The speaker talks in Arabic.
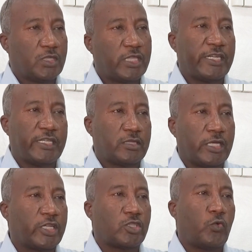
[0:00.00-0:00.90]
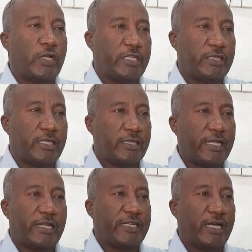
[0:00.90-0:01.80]
طريق طريق طويل جدا
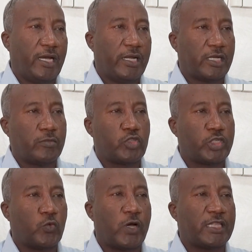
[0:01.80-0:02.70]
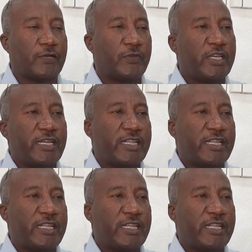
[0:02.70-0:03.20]
للنجاح لكن مش هو هدف